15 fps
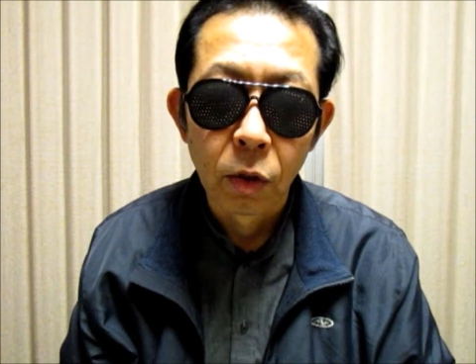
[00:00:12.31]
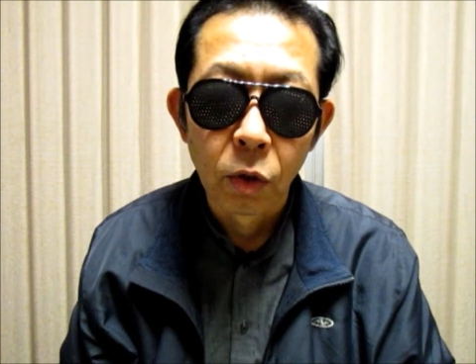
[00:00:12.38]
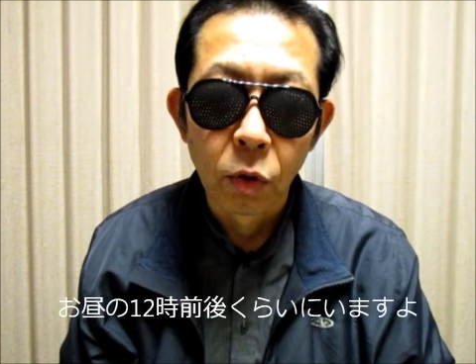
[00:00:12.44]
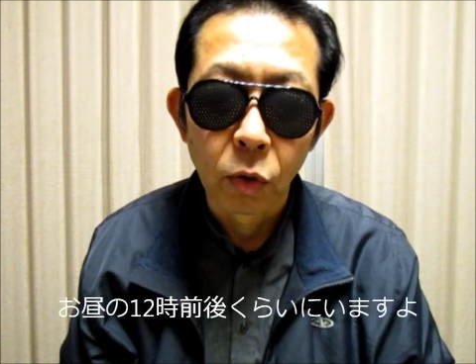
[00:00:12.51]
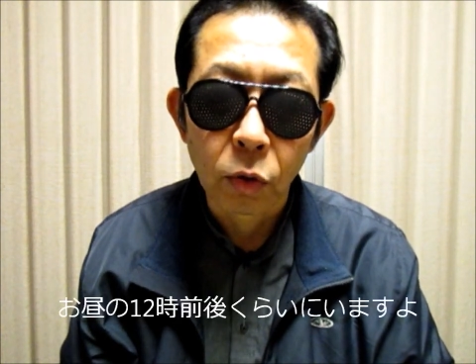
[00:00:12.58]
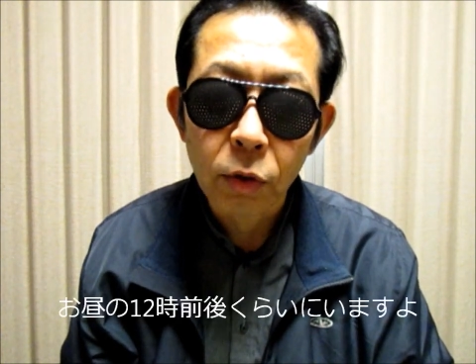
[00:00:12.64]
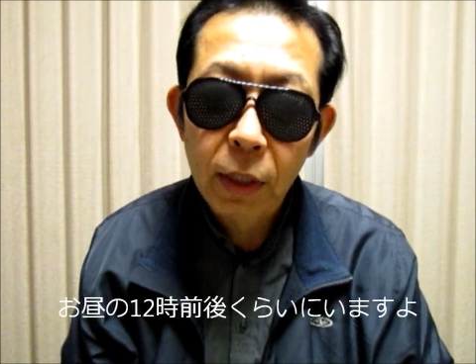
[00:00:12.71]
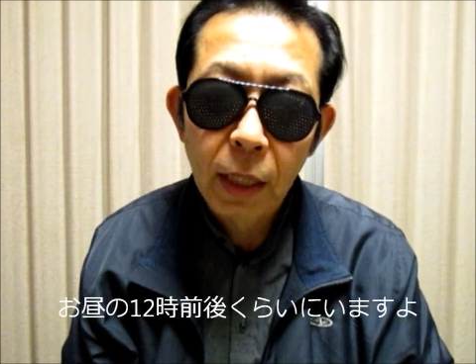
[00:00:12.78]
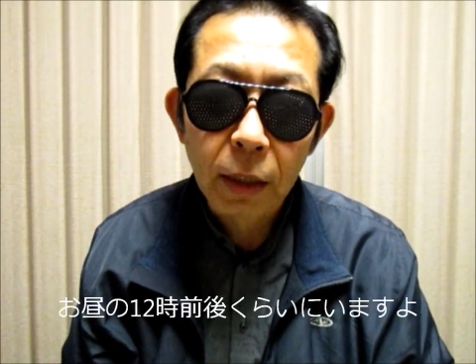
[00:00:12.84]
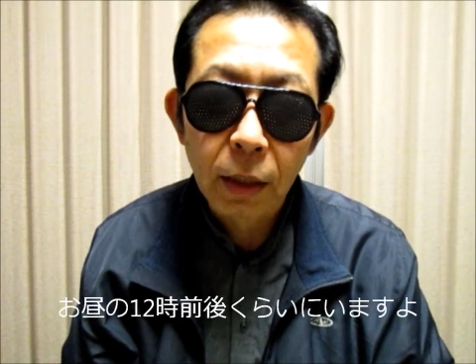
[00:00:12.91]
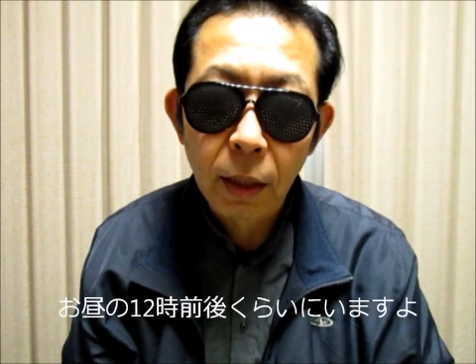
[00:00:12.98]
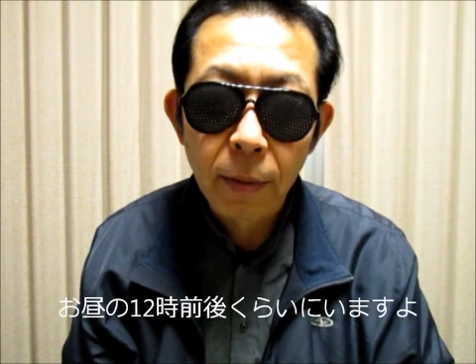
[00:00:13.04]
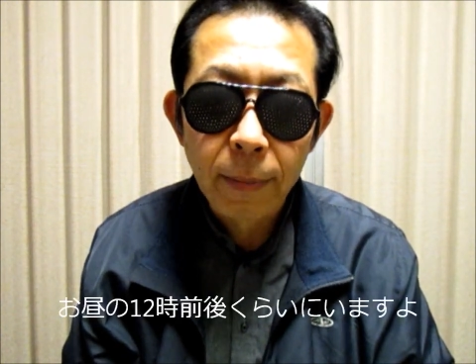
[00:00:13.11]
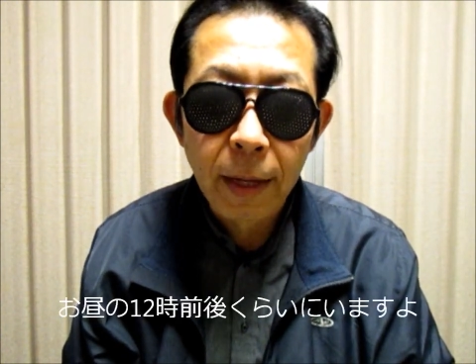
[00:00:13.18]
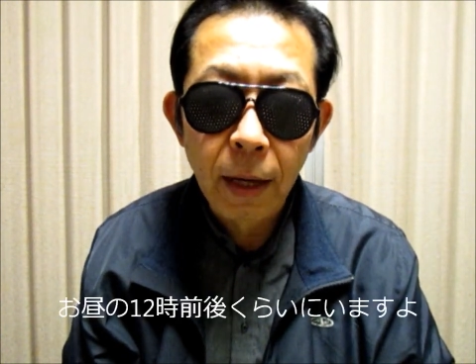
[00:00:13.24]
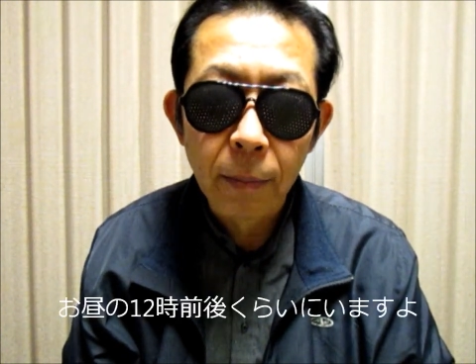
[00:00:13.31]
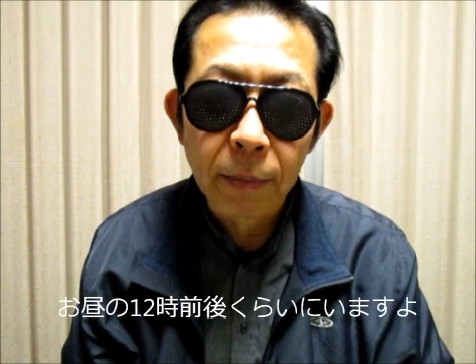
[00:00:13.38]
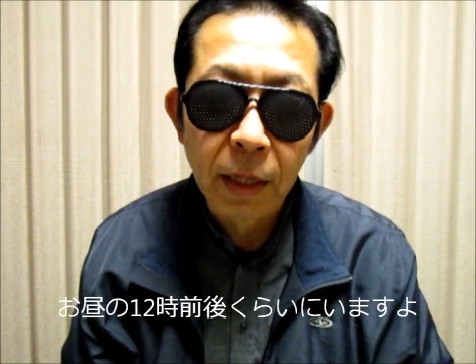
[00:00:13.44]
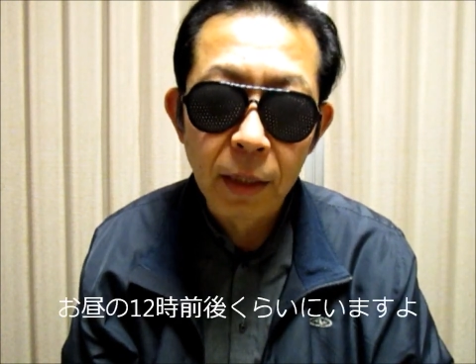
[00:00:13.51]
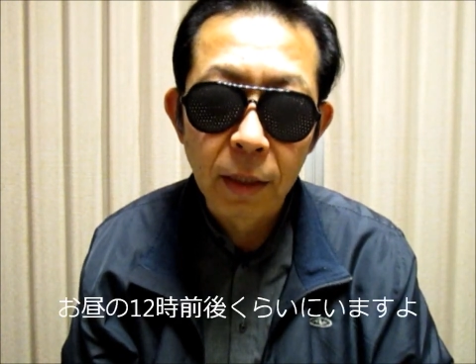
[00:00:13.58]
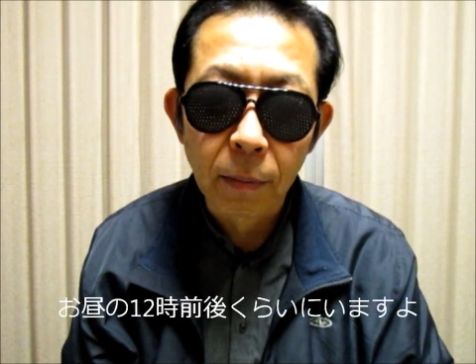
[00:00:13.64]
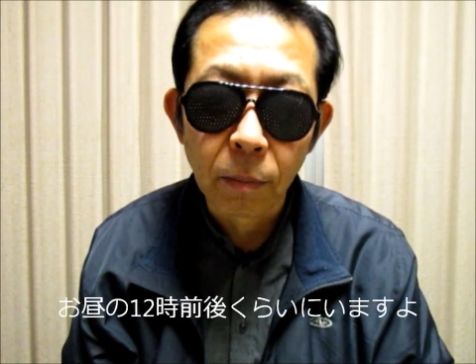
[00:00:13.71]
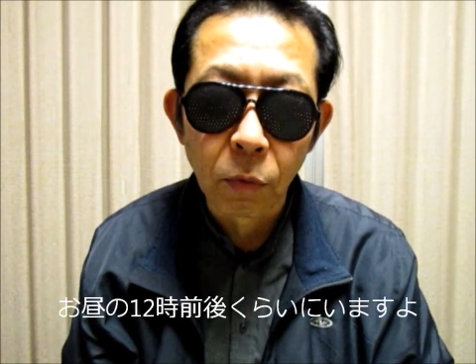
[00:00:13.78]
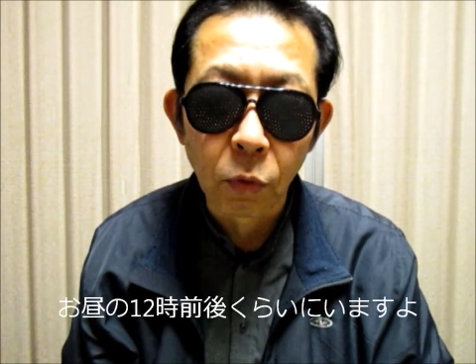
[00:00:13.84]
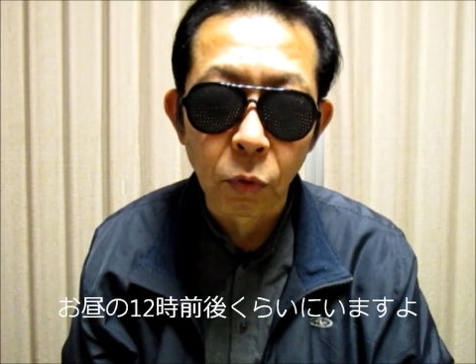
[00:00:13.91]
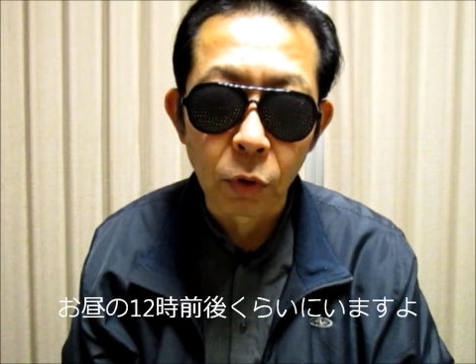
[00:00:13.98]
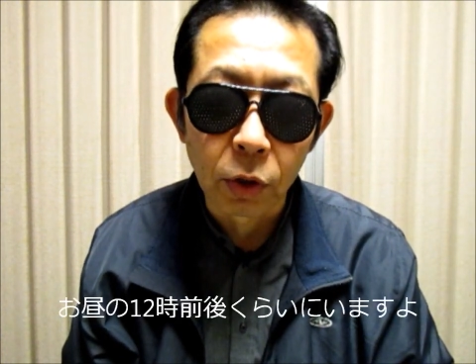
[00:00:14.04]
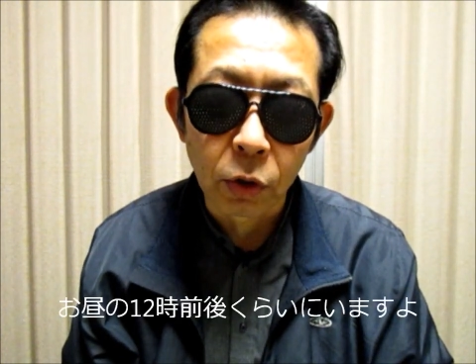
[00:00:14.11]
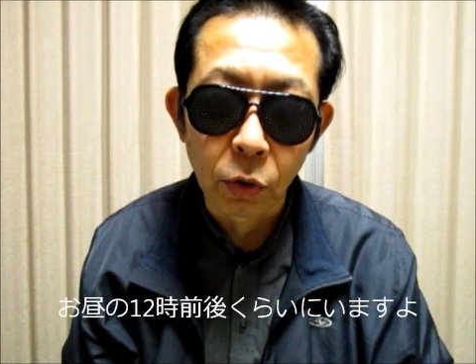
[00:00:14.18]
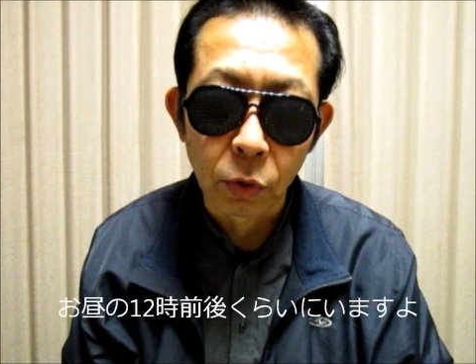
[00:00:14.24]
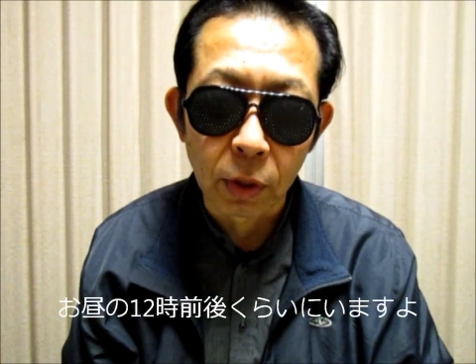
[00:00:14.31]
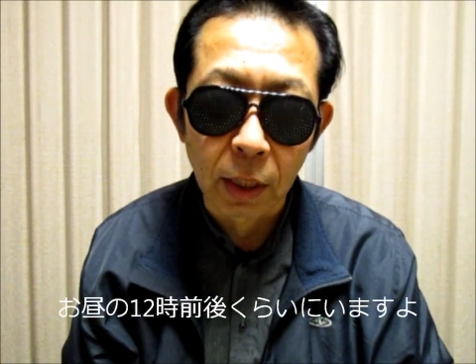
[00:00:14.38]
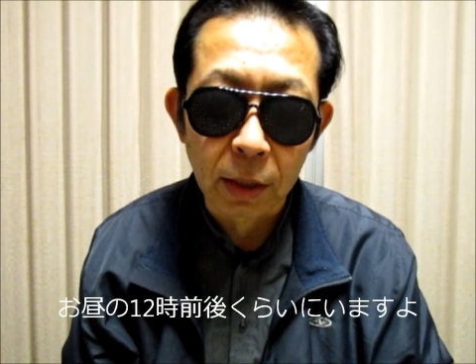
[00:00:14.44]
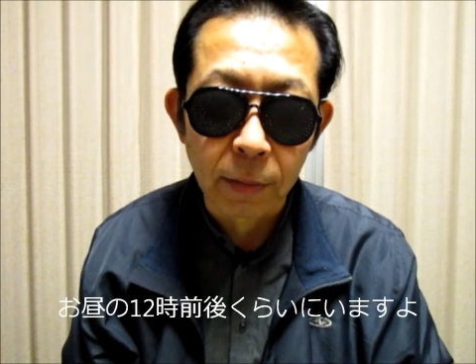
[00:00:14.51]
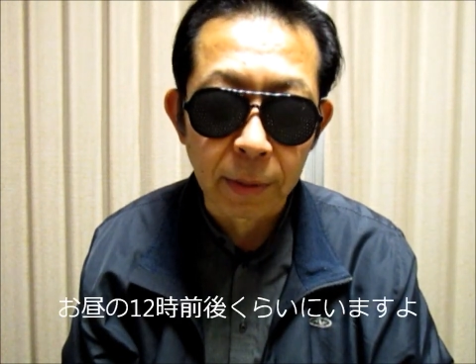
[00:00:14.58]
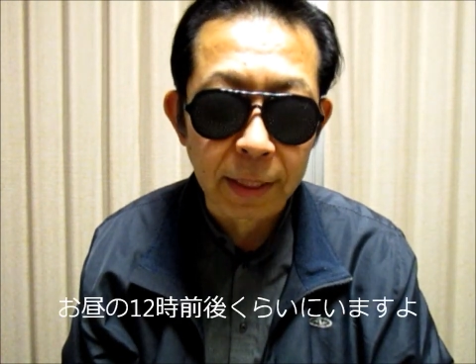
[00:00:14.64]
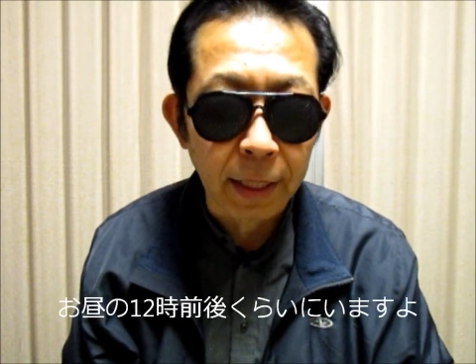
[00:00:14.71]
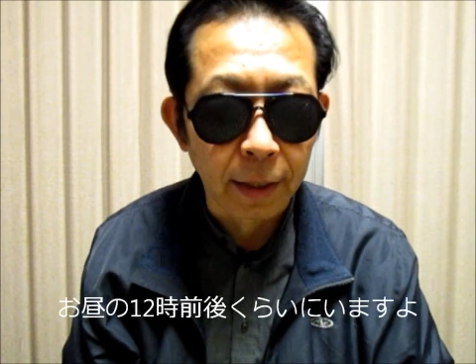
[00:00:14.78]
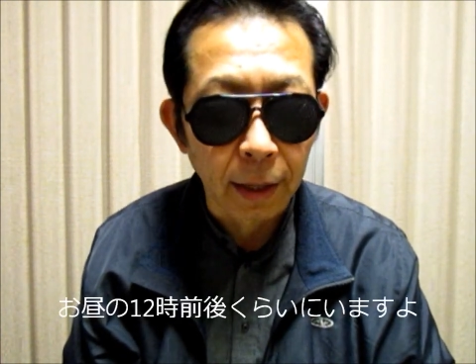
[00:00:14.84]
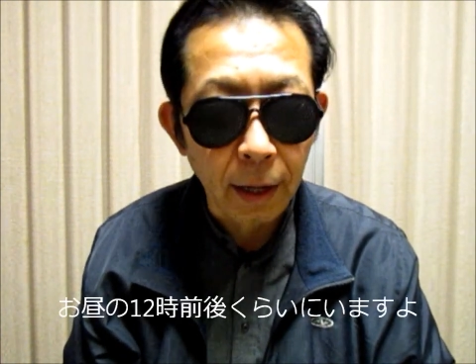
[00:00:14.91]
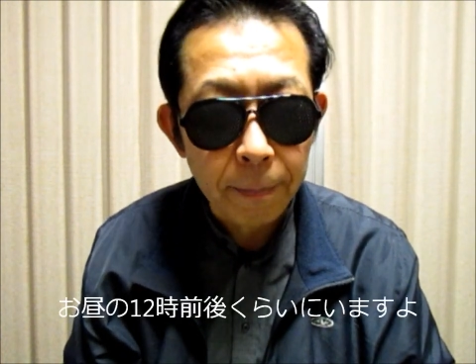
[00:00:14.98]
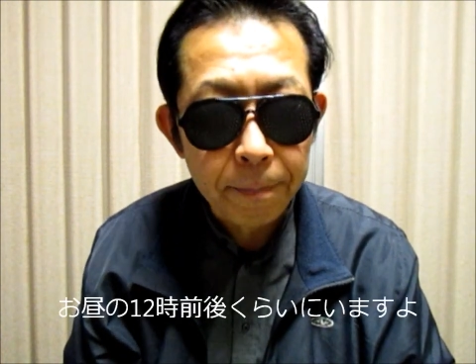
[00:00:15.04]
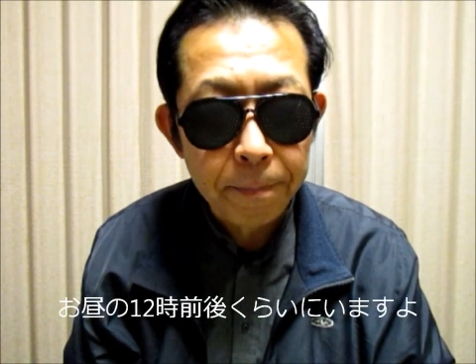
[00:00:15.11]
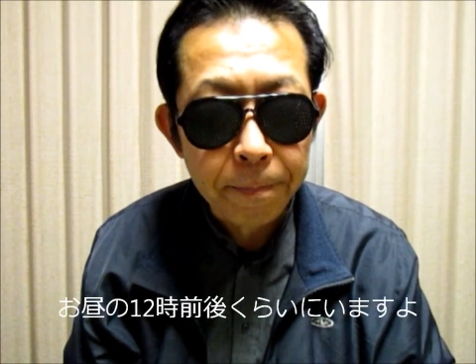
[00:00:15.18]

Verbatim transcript: よろしかったらば皆さんもご一緒いたしませんか。